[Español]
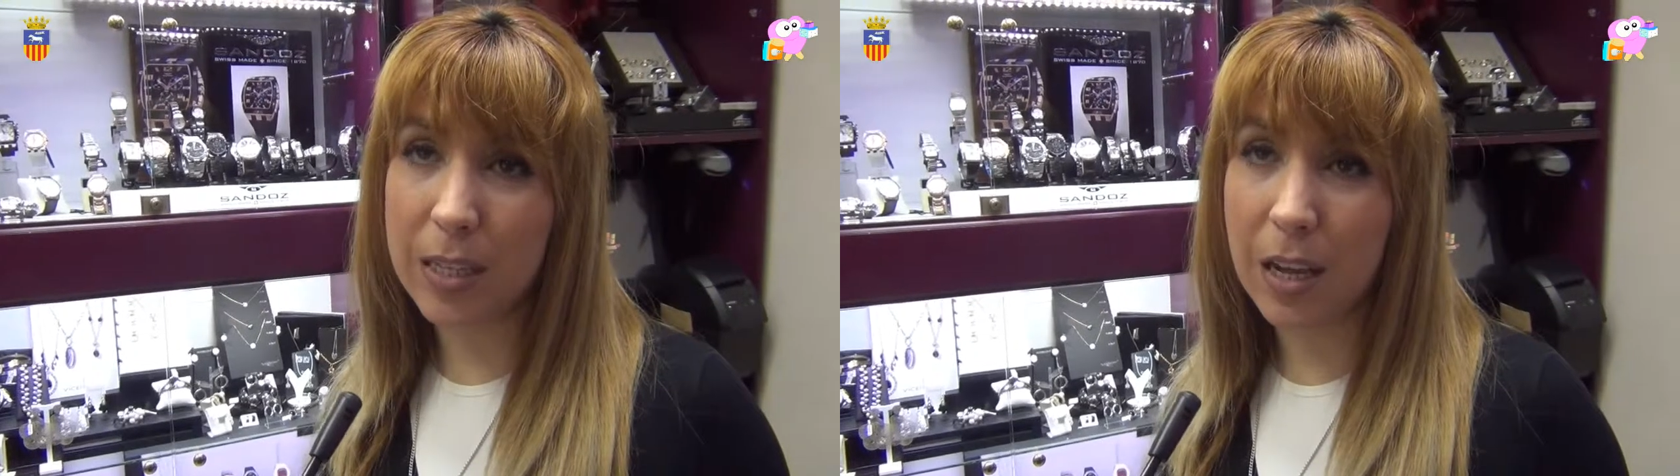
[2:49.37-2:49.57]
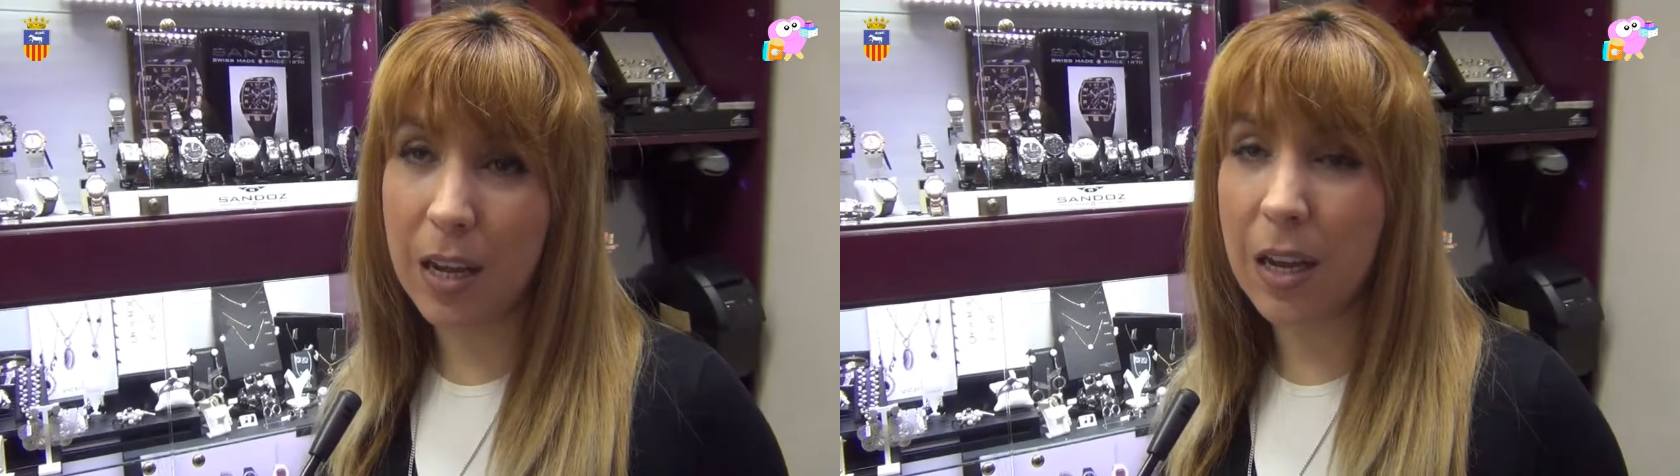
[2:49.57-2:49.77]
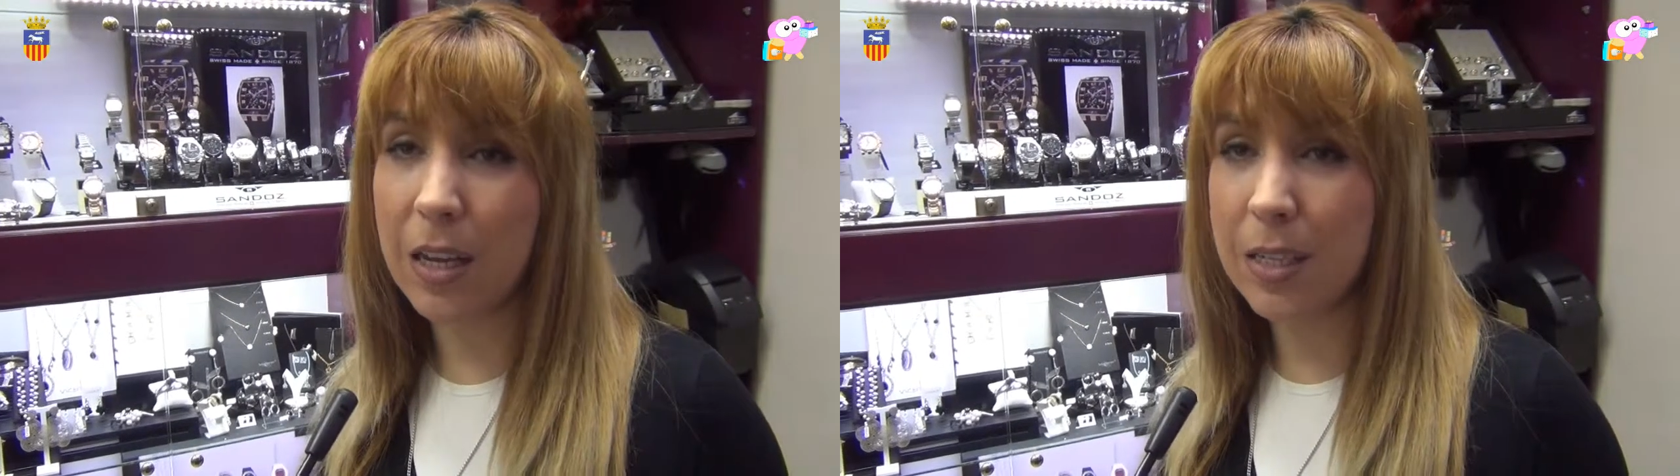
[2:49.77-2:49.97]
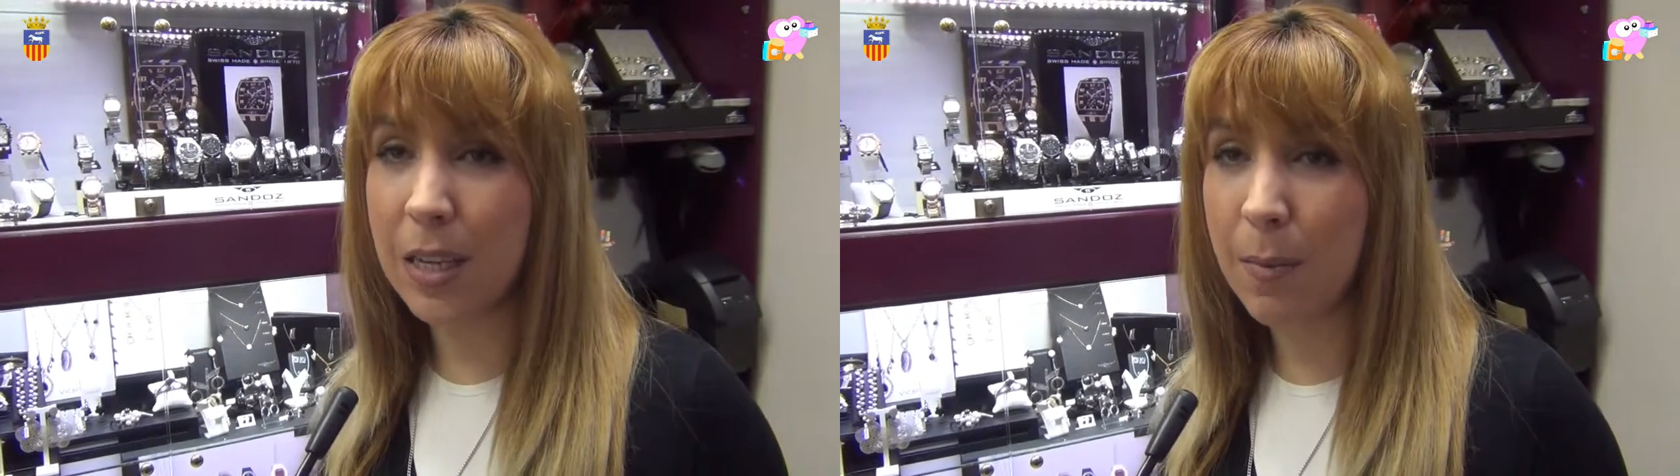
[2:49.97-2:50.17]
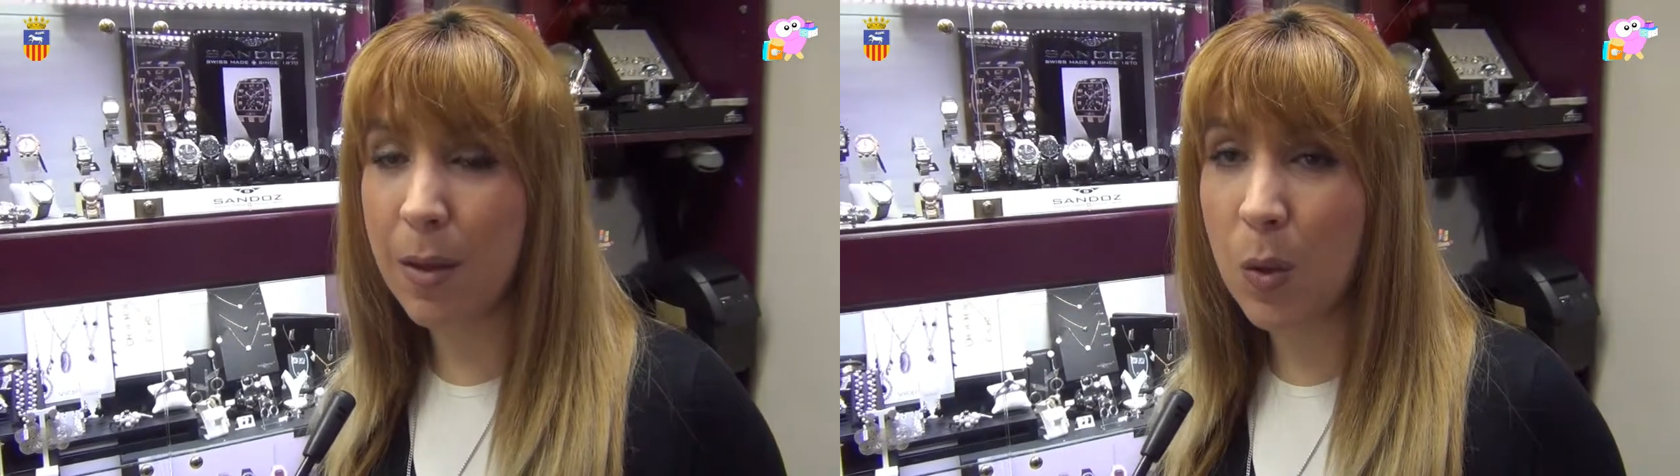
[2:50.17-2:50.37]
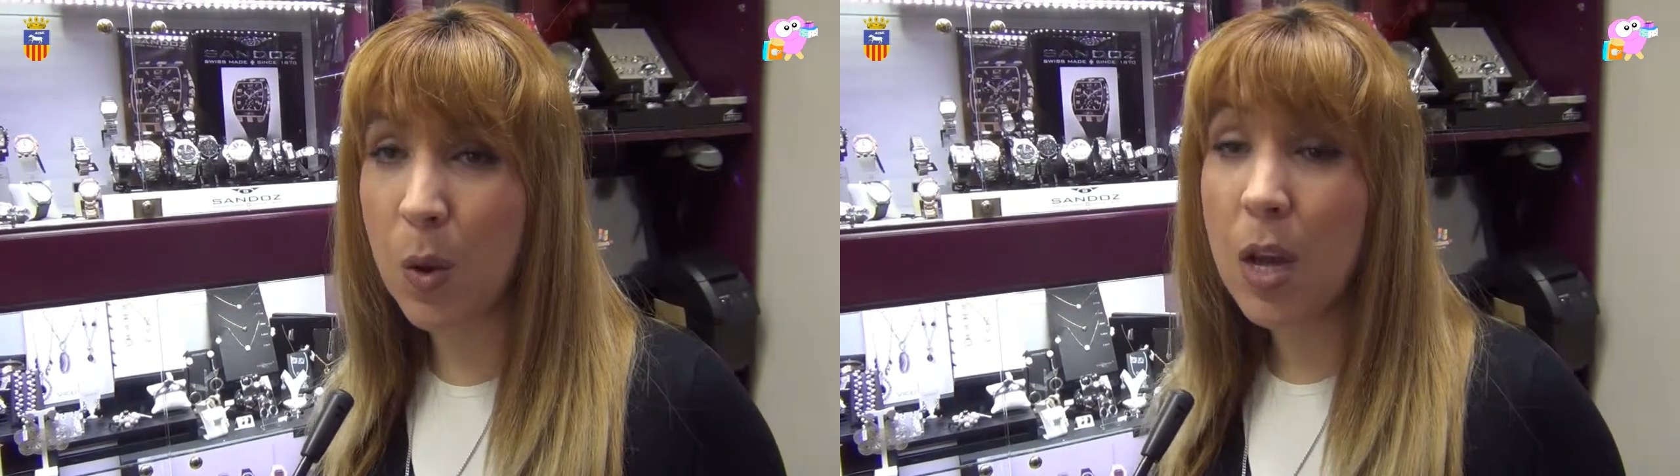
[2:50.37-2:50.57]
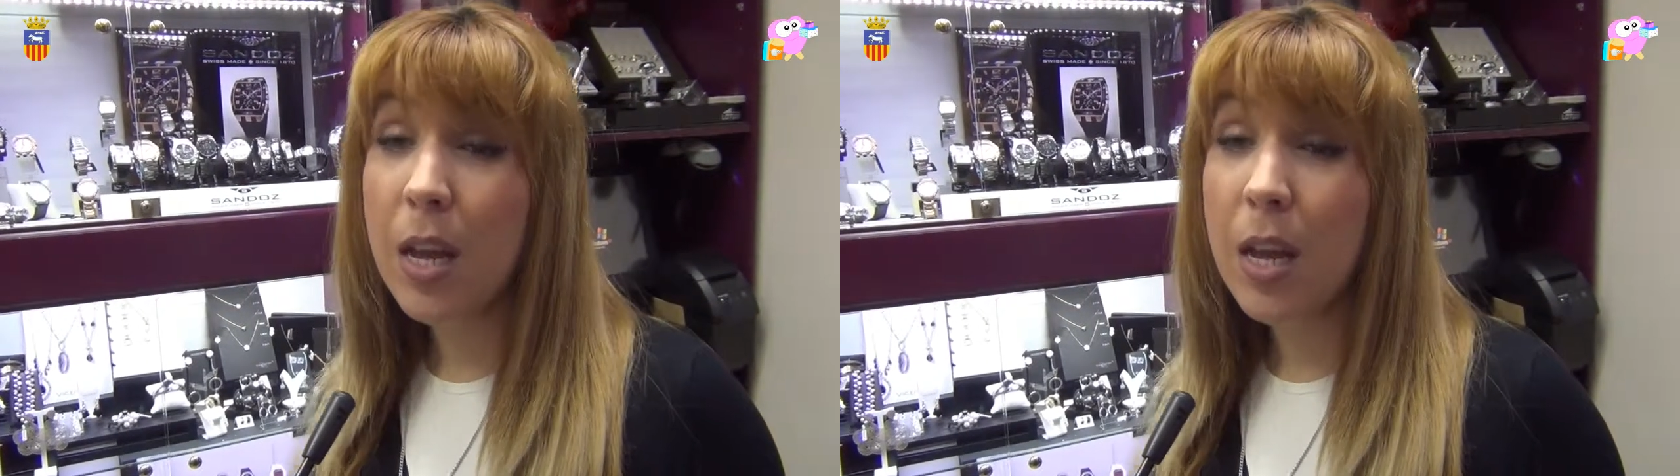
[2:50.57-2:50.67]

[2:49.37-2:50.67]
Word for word: a sábado,